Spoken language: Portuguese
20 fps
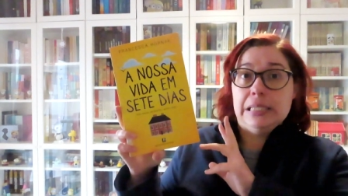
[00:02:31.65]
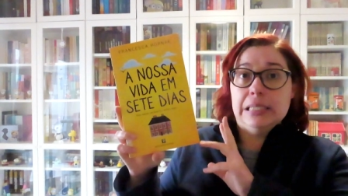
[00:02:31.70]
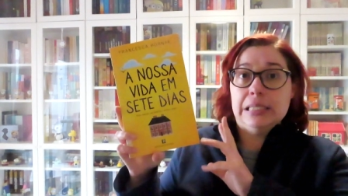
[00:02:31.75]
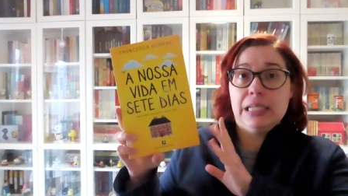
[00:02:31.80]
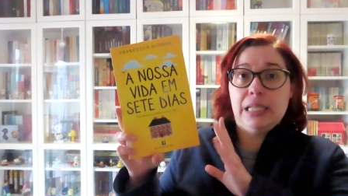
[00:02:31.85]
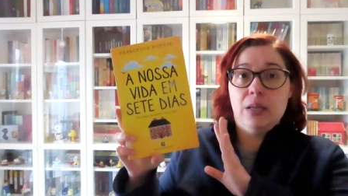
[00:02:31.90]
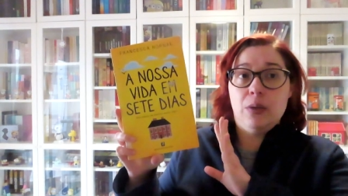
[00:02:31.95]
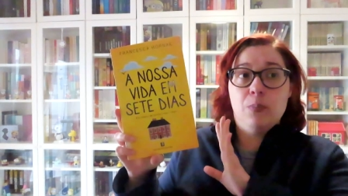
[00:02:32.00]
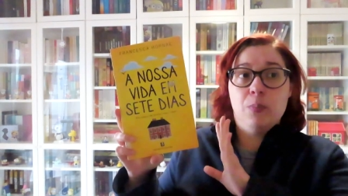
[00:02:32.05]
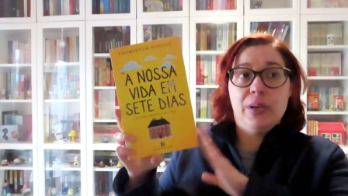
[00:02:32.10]

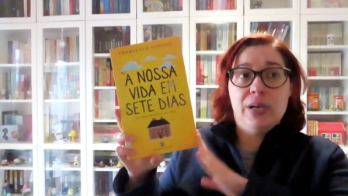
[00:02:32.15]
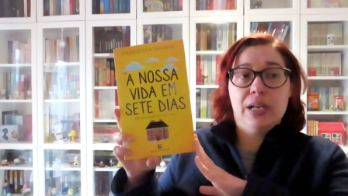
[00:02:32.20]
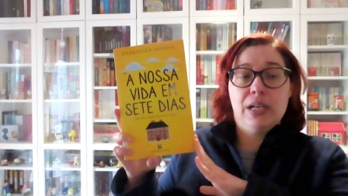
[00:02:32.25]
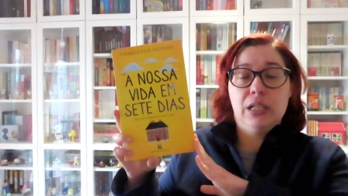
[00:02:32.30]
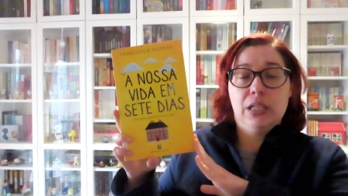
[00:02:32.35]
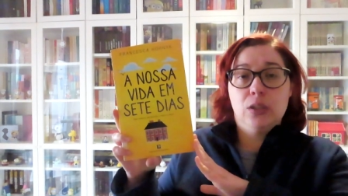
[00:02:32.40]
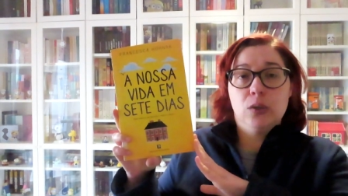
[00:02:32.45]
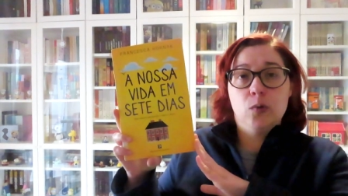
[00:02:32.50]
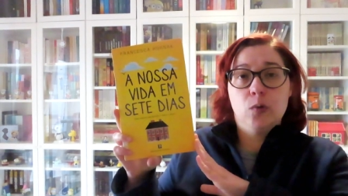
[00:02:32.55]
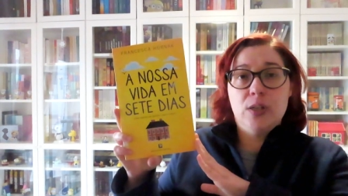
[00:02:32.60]
aqui para a
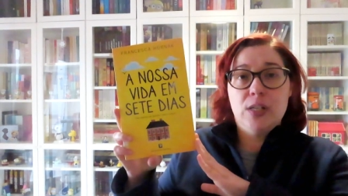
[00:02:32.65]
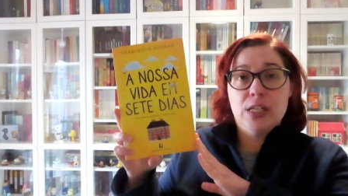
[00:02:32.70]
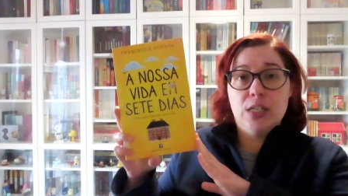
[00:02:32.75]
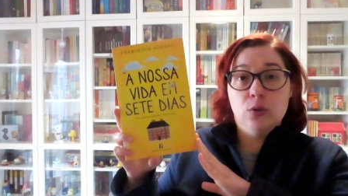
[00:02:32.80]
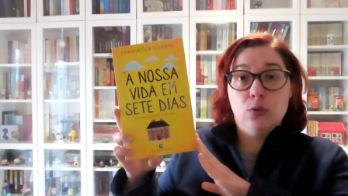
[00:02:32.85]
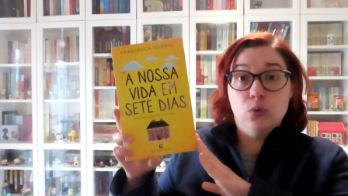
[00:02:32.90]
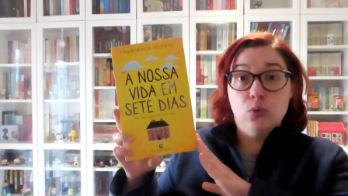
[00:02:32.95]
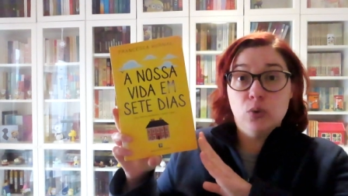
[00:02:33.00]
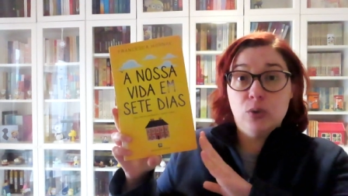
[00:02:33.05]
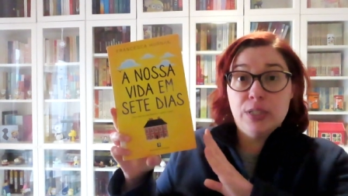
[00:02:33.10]
categoria
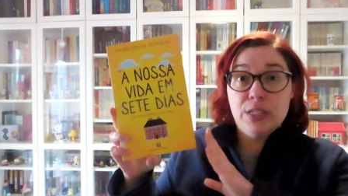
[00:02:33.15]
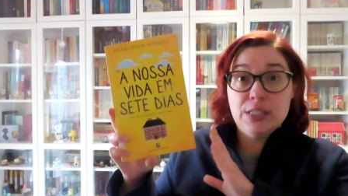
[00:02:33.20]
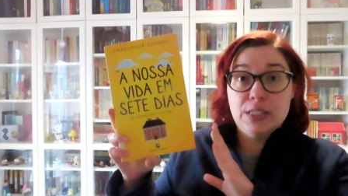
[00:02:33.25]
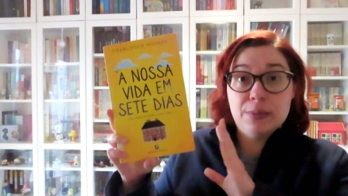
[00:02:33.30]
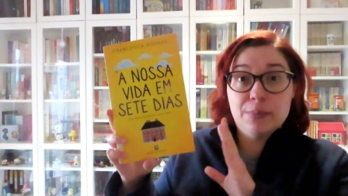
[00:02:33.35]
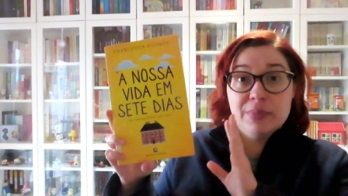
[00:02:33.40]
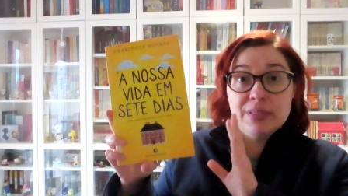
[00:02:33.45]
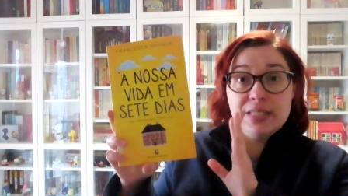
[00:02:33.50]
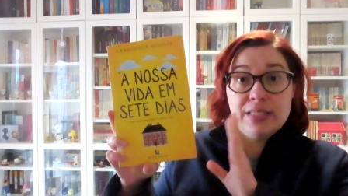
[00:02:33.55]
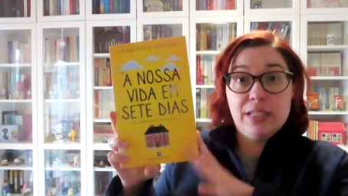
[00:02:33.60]
do
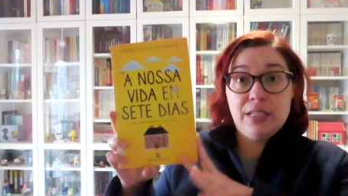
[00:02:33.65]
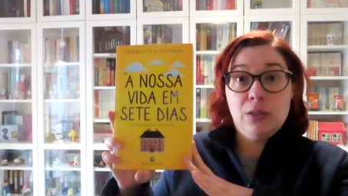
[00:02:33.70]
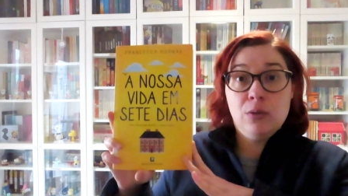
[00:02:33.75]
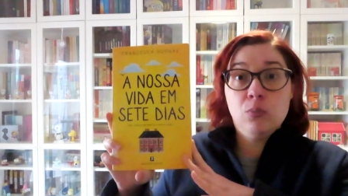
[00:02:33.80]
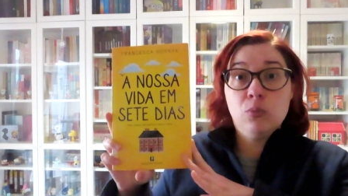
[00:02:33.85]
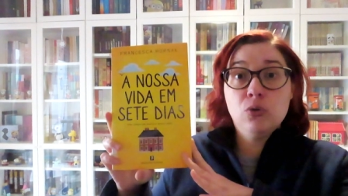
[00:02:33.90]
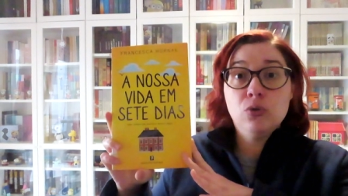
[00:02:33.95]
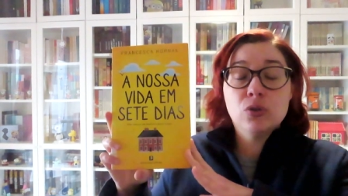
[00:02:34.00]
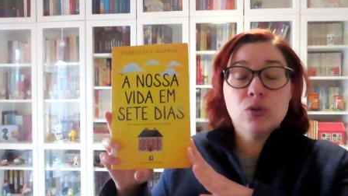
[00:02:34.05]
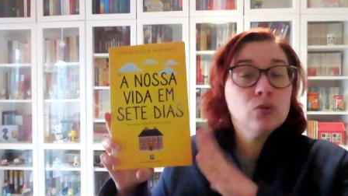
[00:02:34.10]
Christmas in the
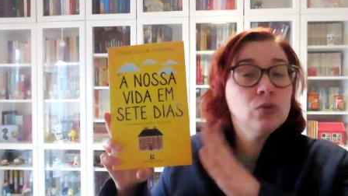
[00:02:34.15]
Books,